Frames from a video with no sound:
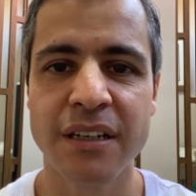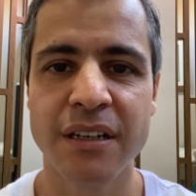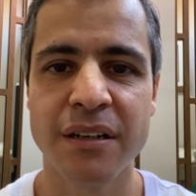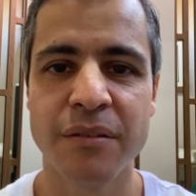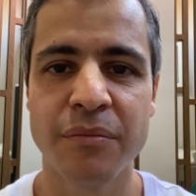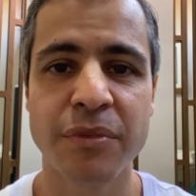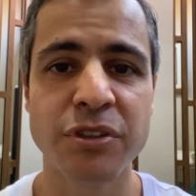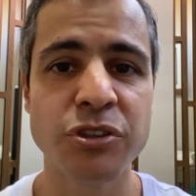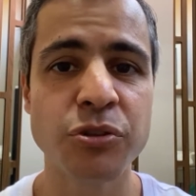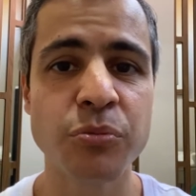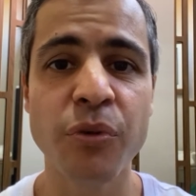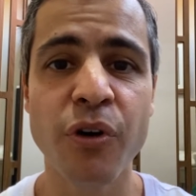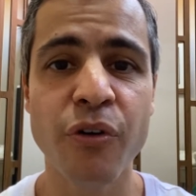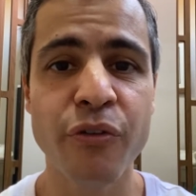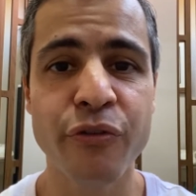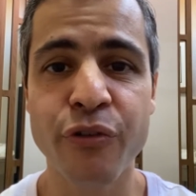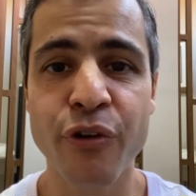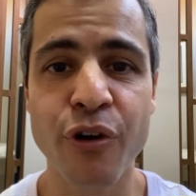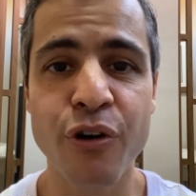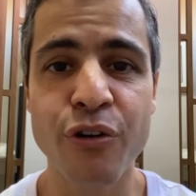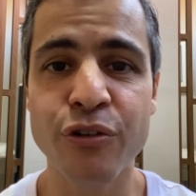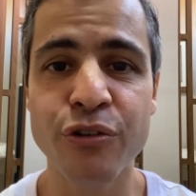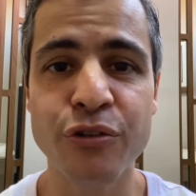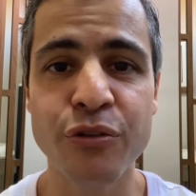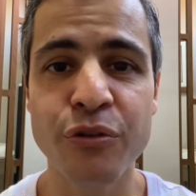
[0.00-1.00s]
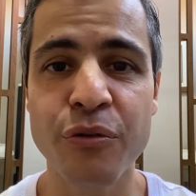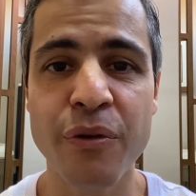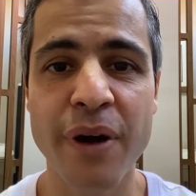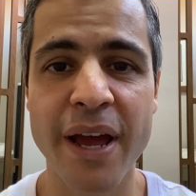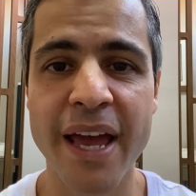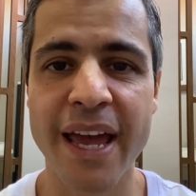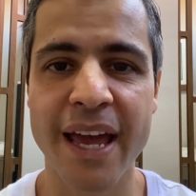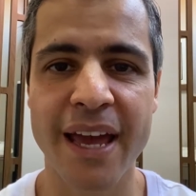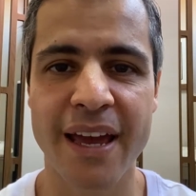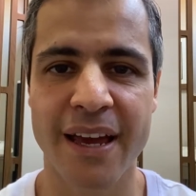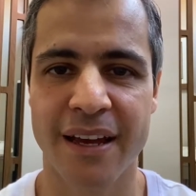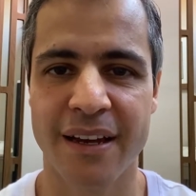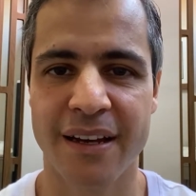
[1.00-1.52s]
Mas o meu foco não
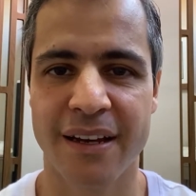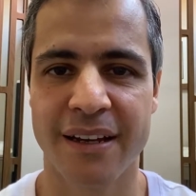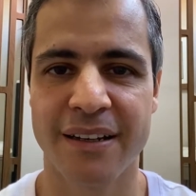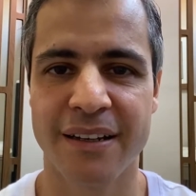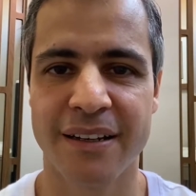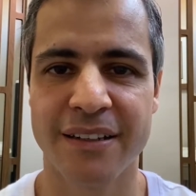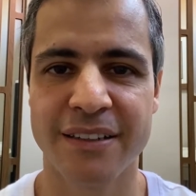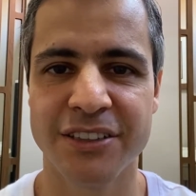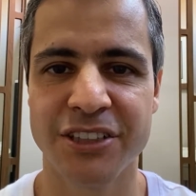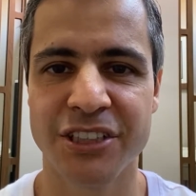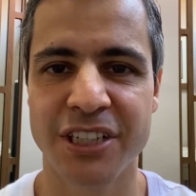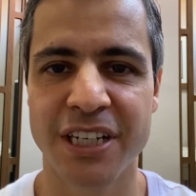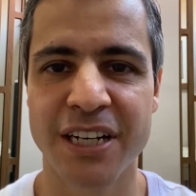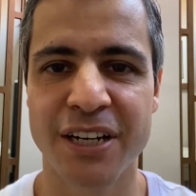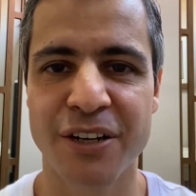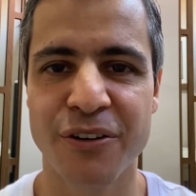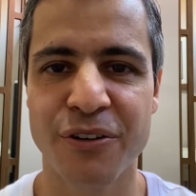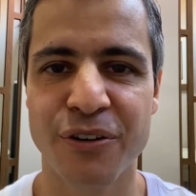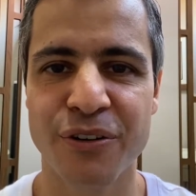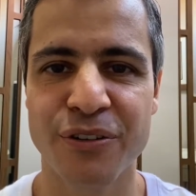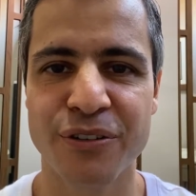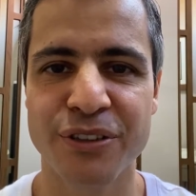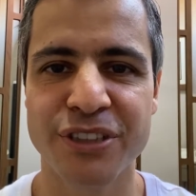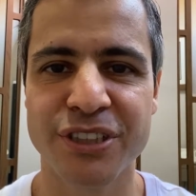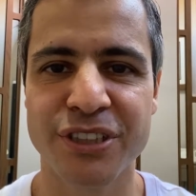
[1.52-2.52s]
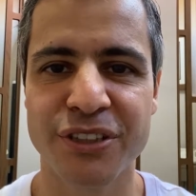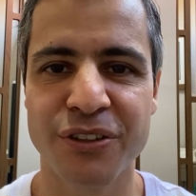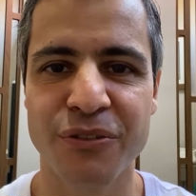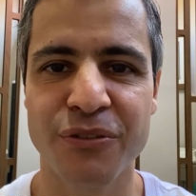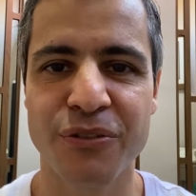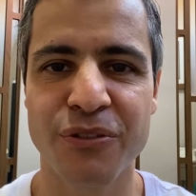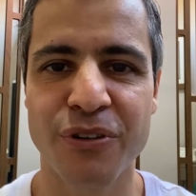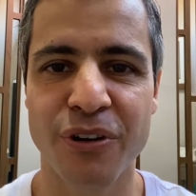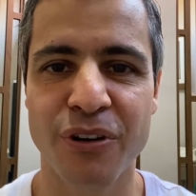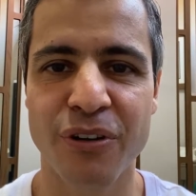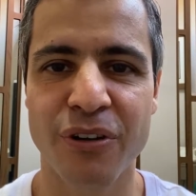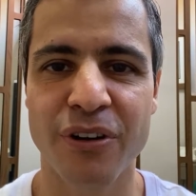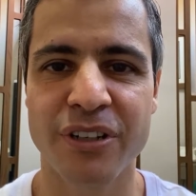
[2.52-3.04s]
é ginecologia
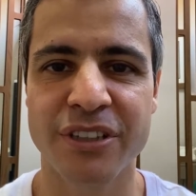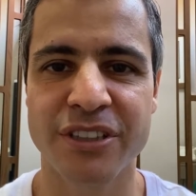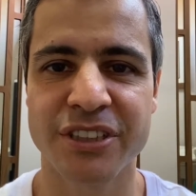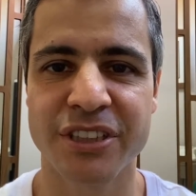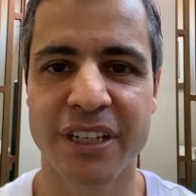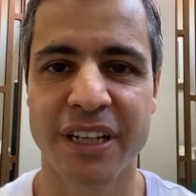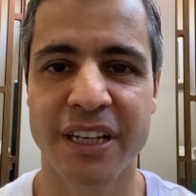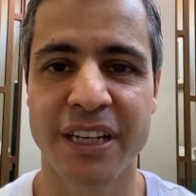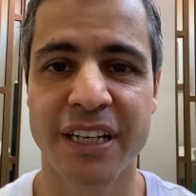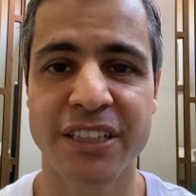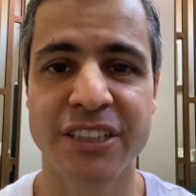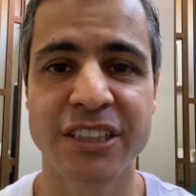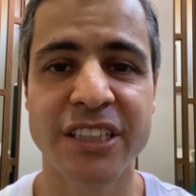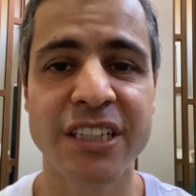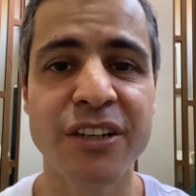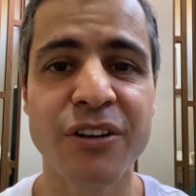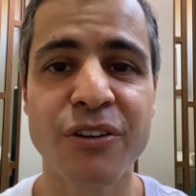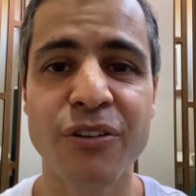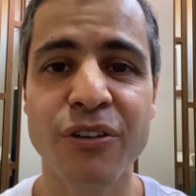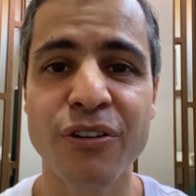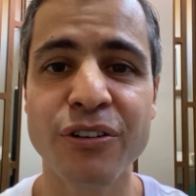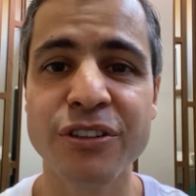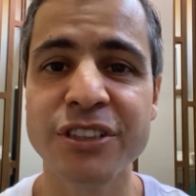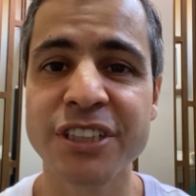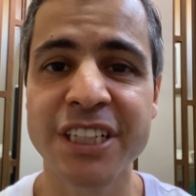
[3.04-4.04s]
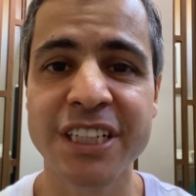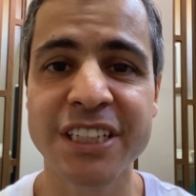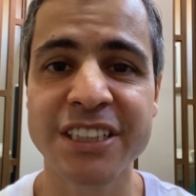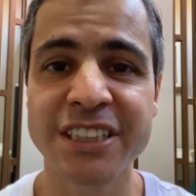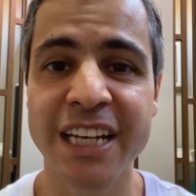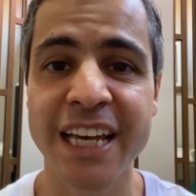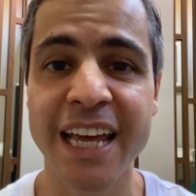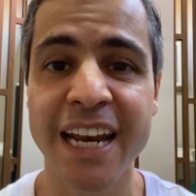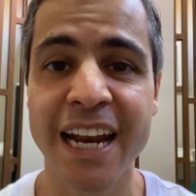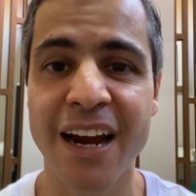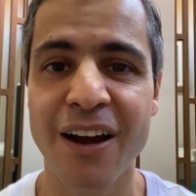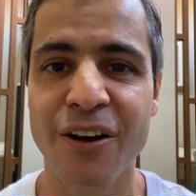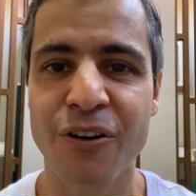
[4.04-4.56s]
oncológica, é ginecologia
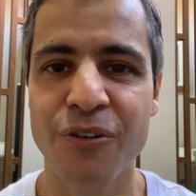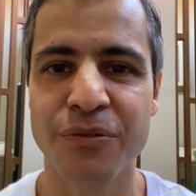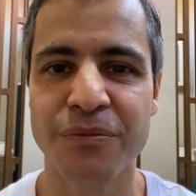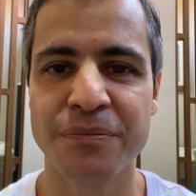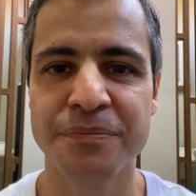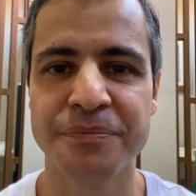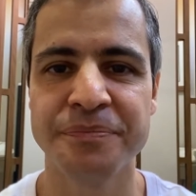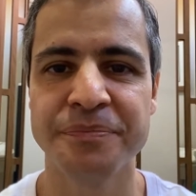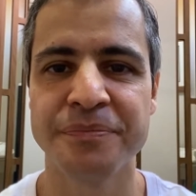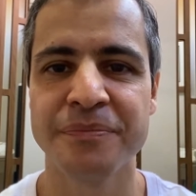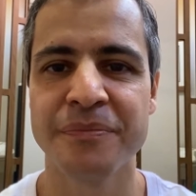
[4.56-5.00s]
geral.